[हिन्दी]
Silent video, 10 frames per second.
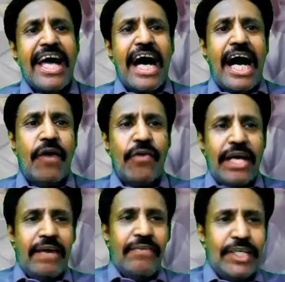कैप्टन
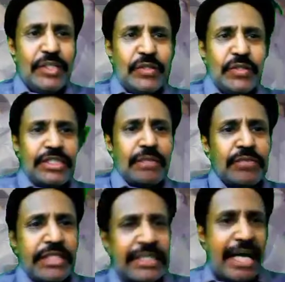क्राको में
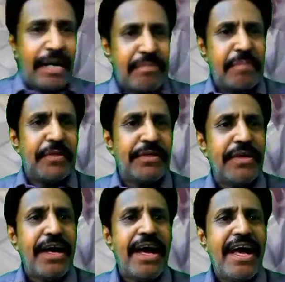इस चैनल में
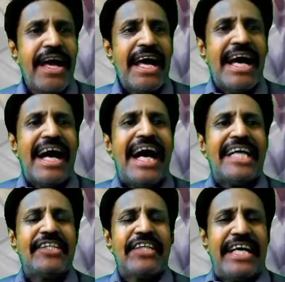आपको तीन चीज़ें
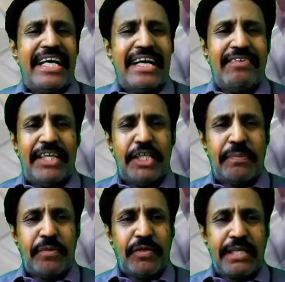सिखाऊंगा एविएशन
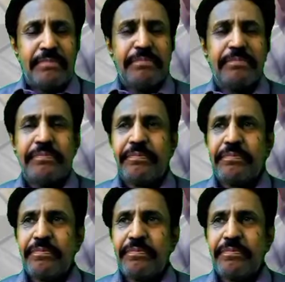एविएशन एंड जस्ट